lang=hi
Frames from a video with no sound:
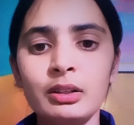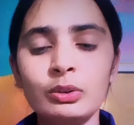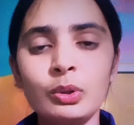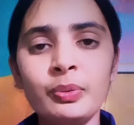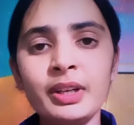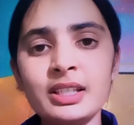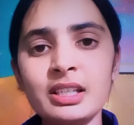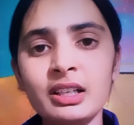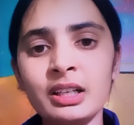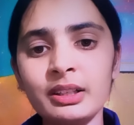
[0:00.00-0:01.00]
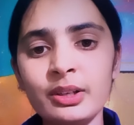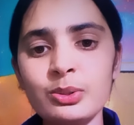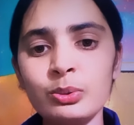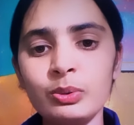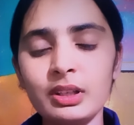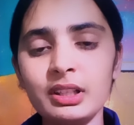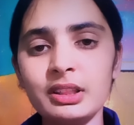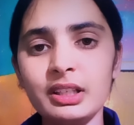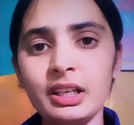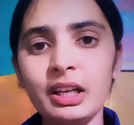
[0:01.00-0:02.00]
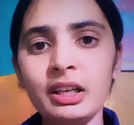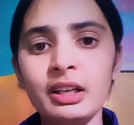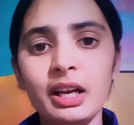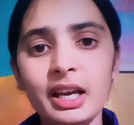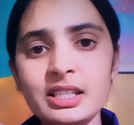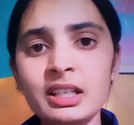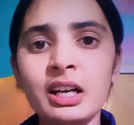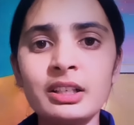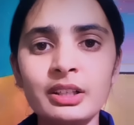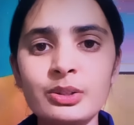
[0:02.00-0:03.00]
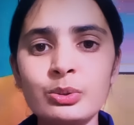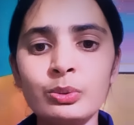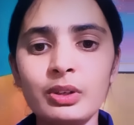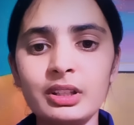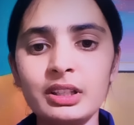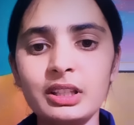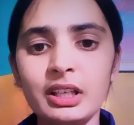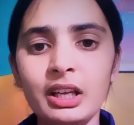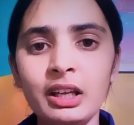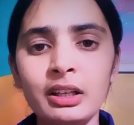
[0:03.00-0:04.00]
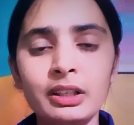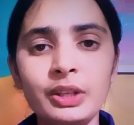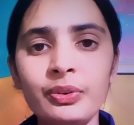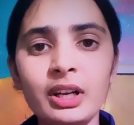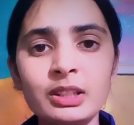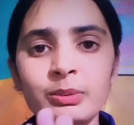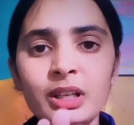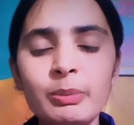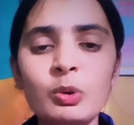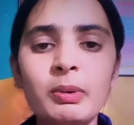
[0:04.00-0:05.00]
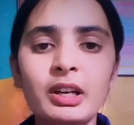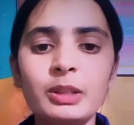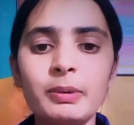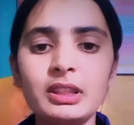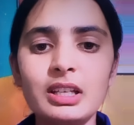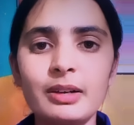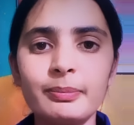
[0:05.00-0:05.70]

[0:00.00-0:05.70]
तो फिर ऐसे काटना शुरू कर देते हैं ऐसे काटना शुरू कर देते हैं कि फिर आदमी कभी उभर नहीं पाता